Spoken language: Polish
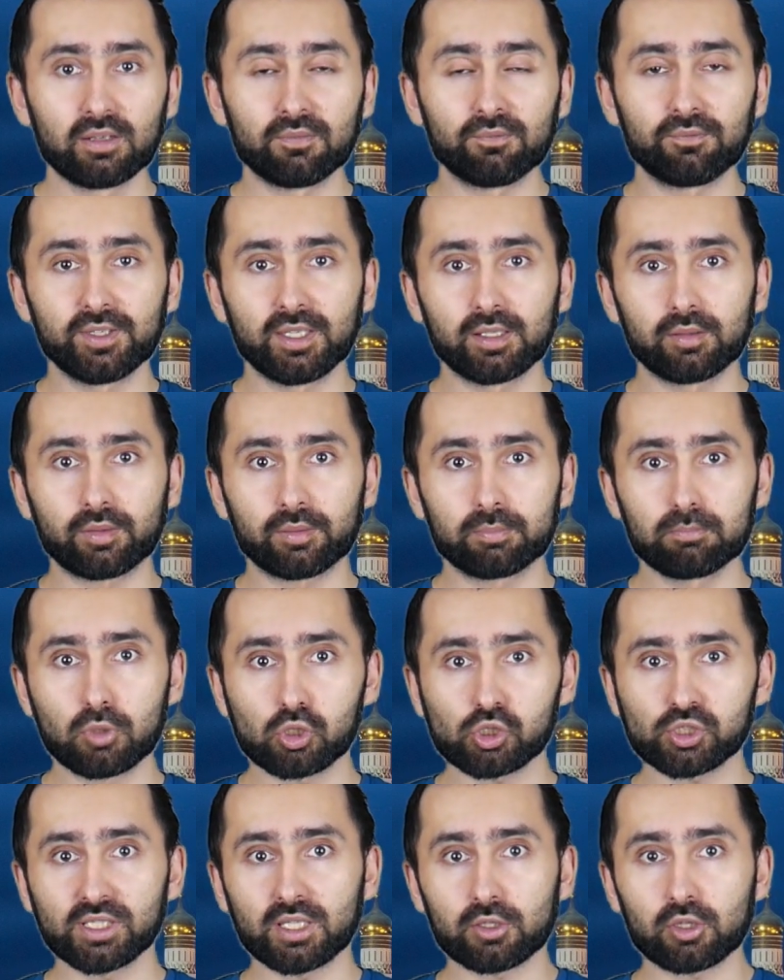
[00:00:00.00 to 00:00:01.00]
więc
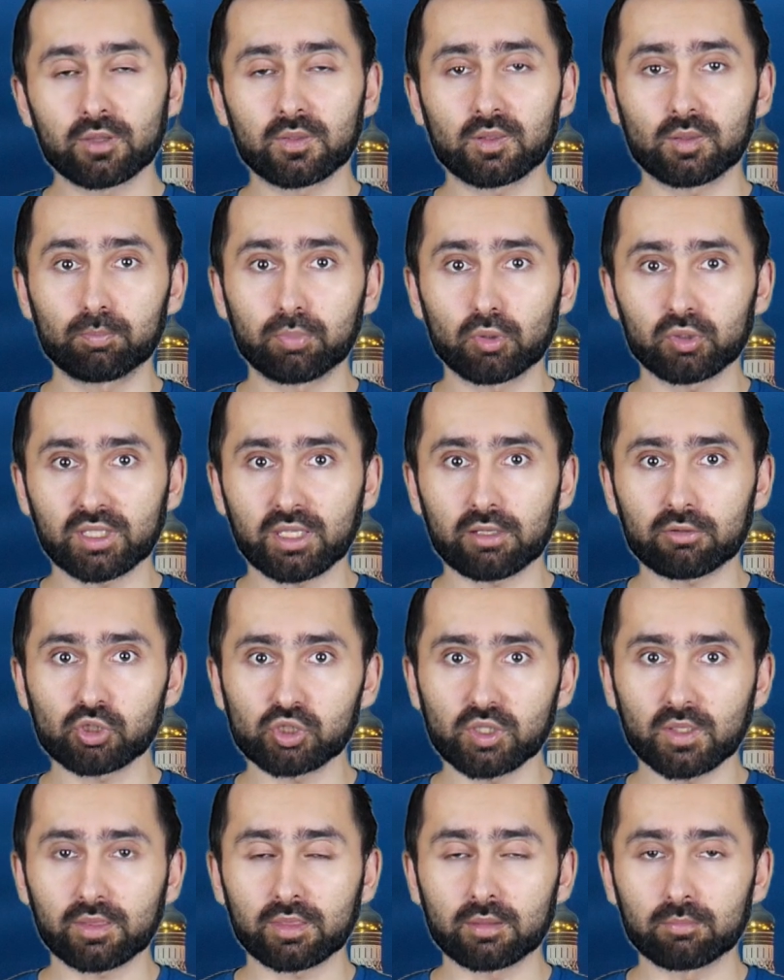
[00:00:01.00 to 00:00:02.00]
można się spotkać
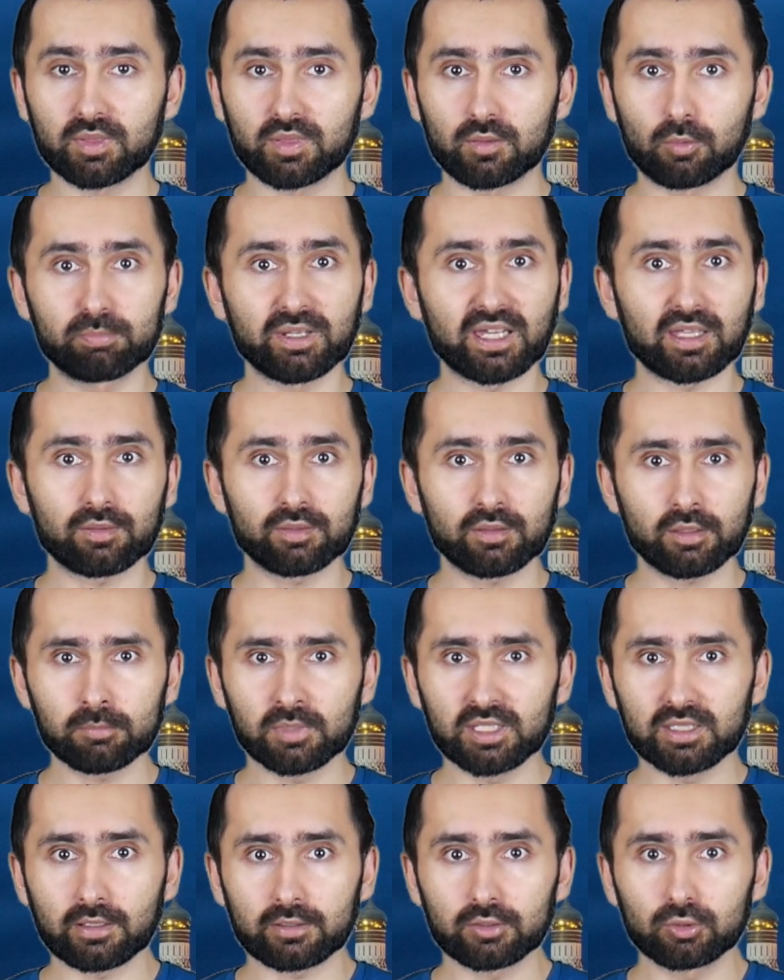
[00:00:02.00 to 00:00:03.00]
czasem z
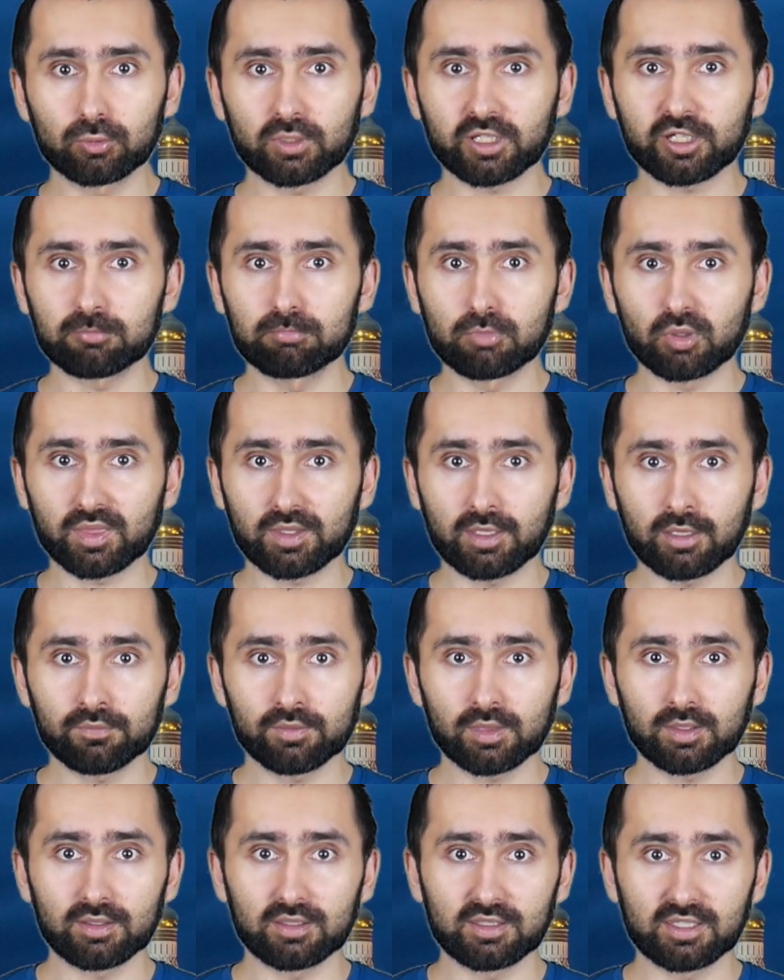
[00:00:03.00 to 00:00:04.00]
obrazami, na których
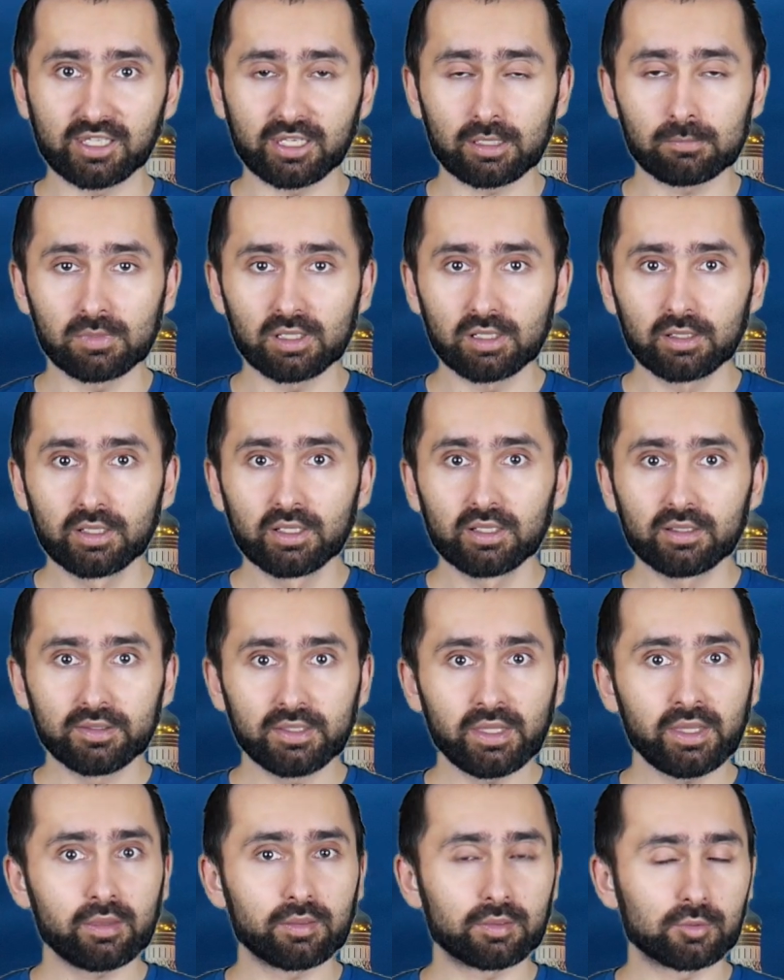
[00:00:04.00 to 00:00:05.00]
moskiewski Kreml
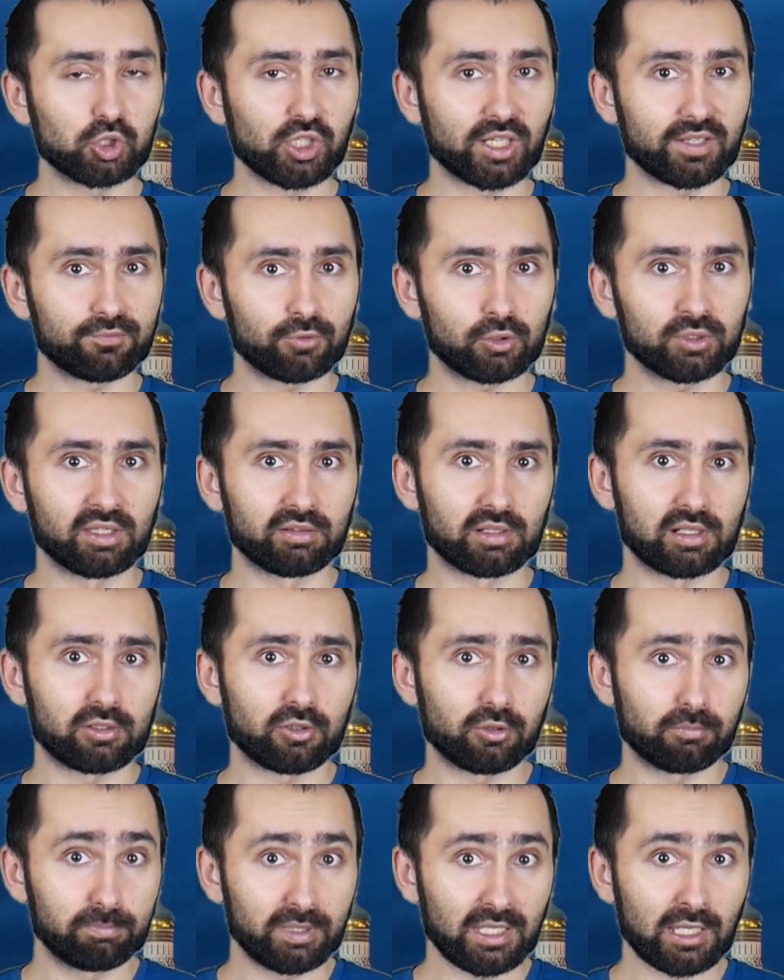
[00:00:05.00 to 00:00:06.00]
nie jest czerwony,
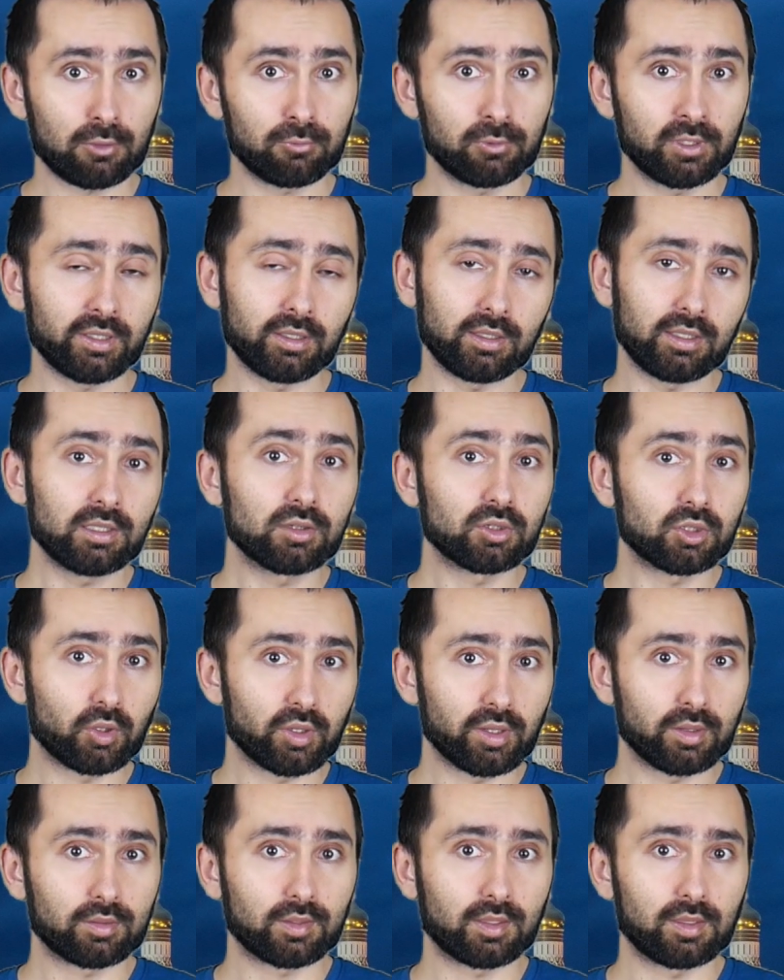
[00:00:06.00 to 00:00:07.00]
tylko biały i to
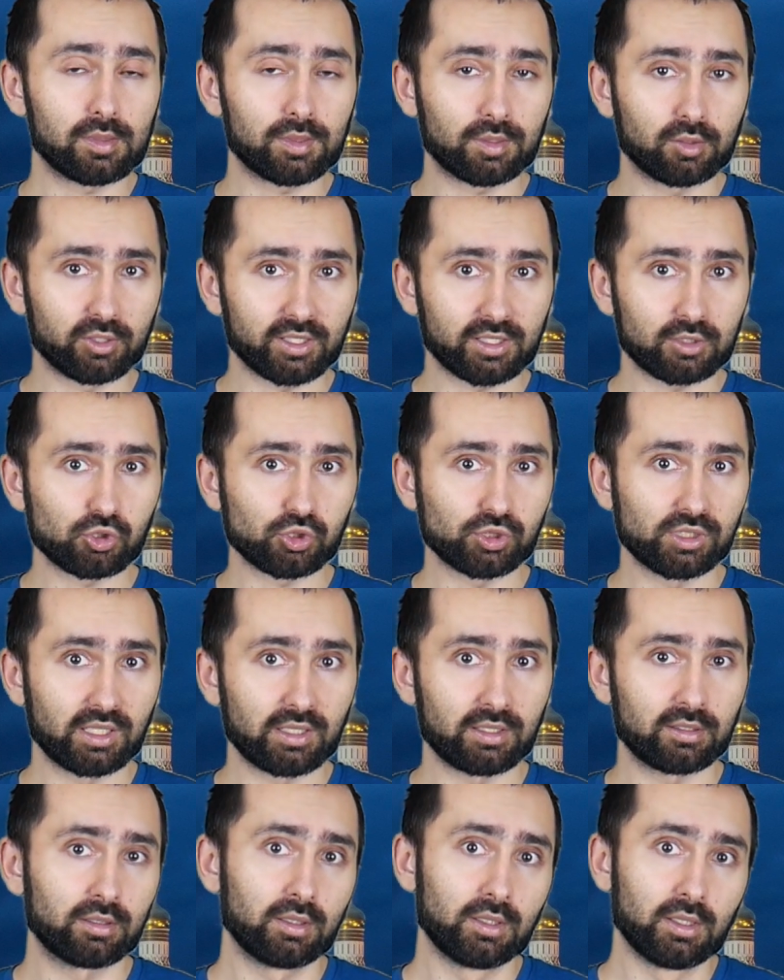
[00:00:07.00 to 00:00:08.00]
jest
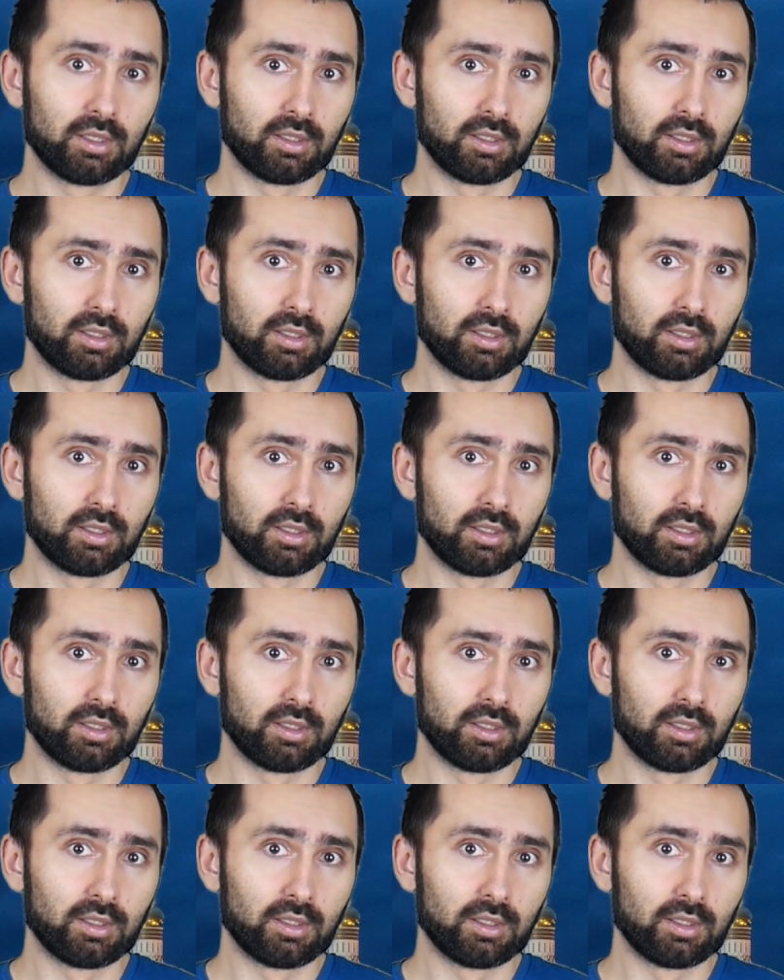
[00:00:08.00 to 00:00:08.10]
historycznie